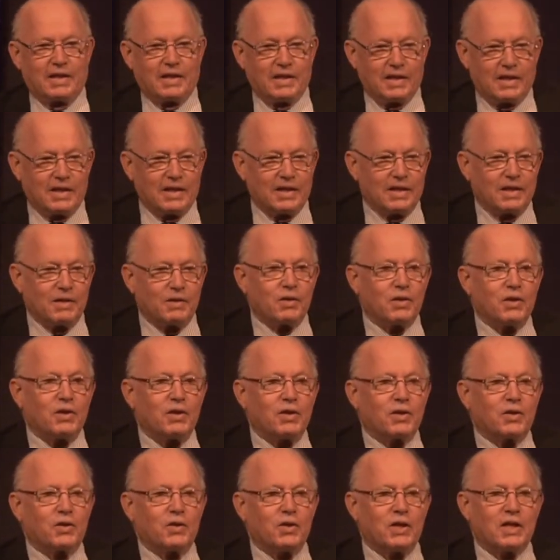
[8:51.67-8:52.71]
et
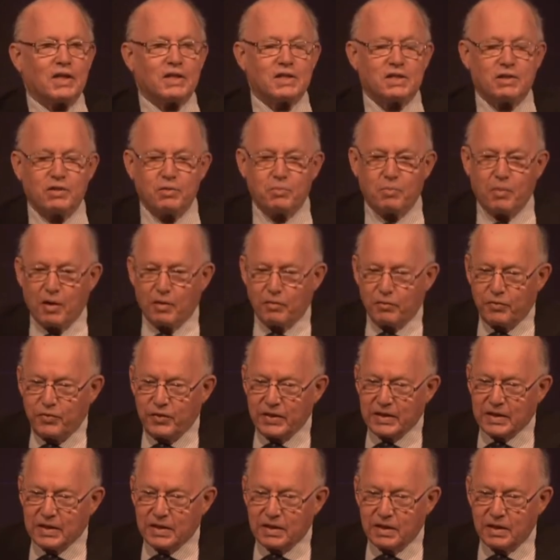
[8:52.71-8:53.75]
relativement
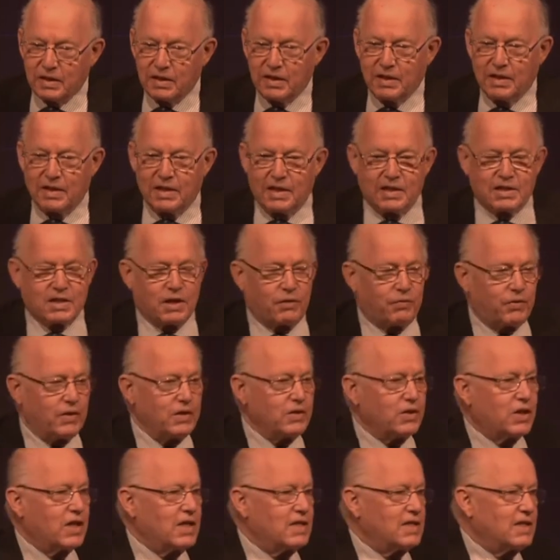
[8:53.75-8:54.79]
vite. Et ça fait
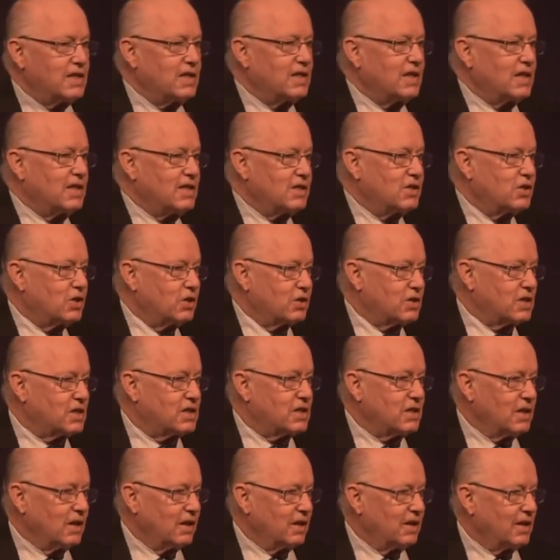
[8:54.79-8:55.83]
une quinzaine d'années que je leur dis
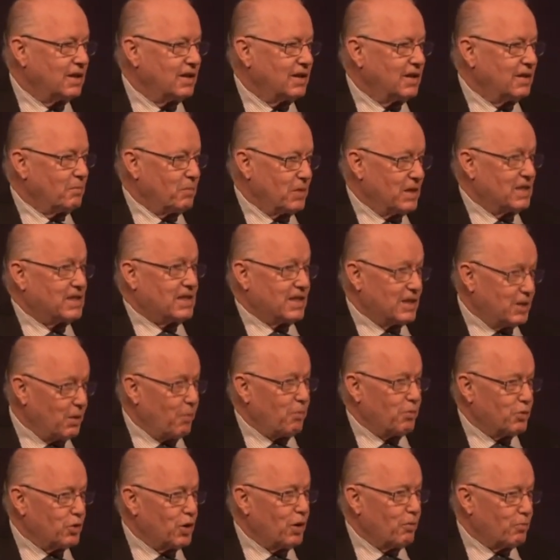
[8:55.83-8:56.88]
ça, et c'est de
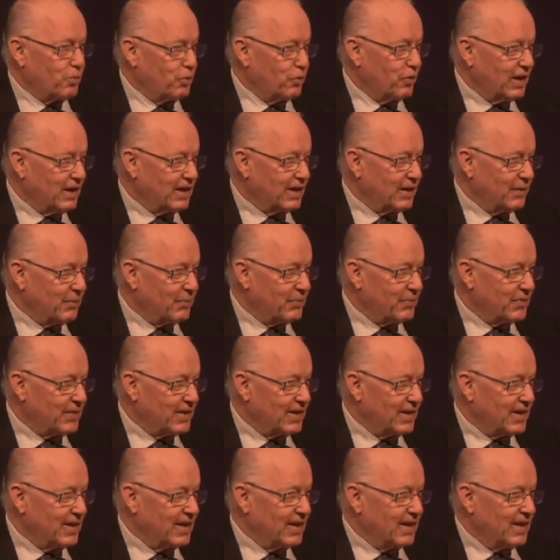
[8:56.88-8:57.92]
plus en plus vrai.
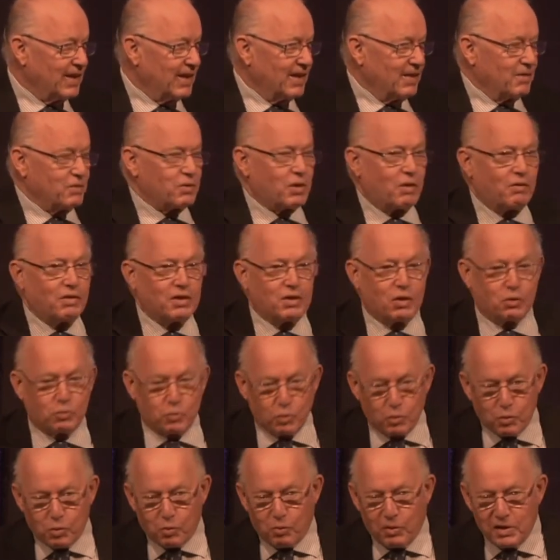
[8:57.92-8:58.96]
Vous savez que le
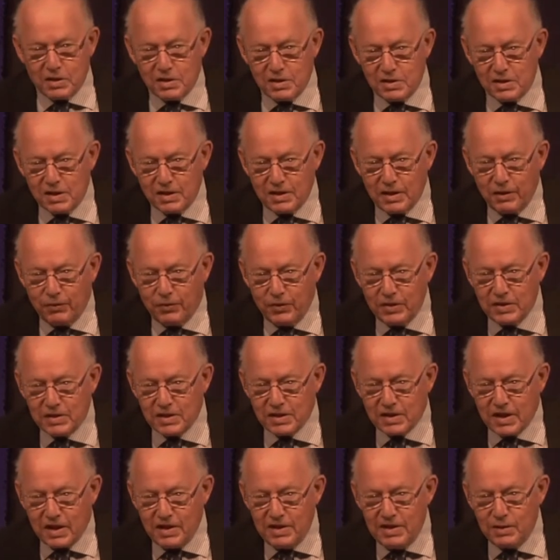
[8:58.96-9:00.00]
taux de croissance en Afrique
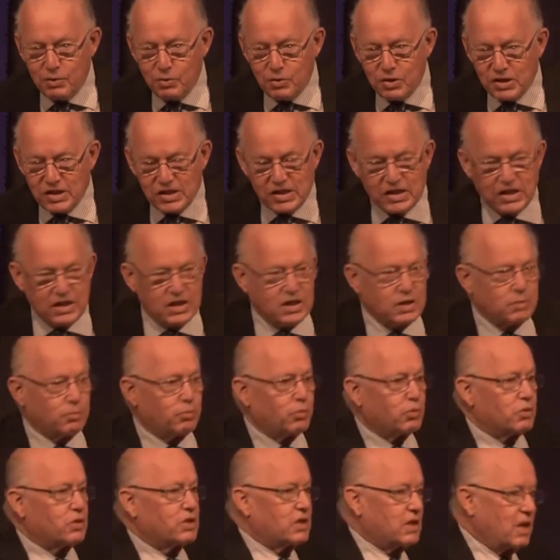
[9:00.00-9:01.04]
cette année est de 6
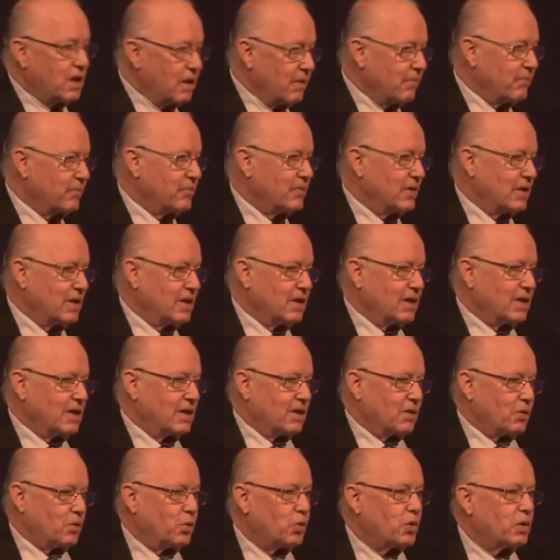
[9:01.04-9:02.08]

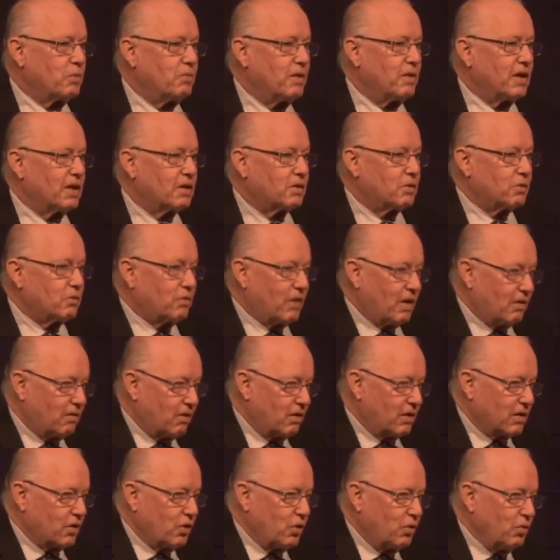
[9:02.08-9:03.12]
Au Québec, on va
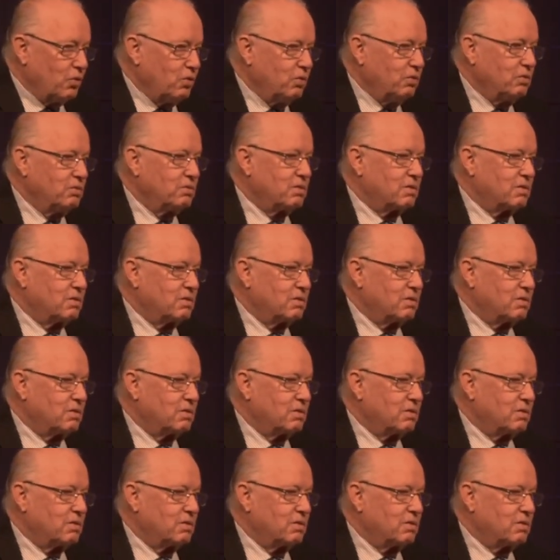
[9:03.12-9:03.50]
avoir 1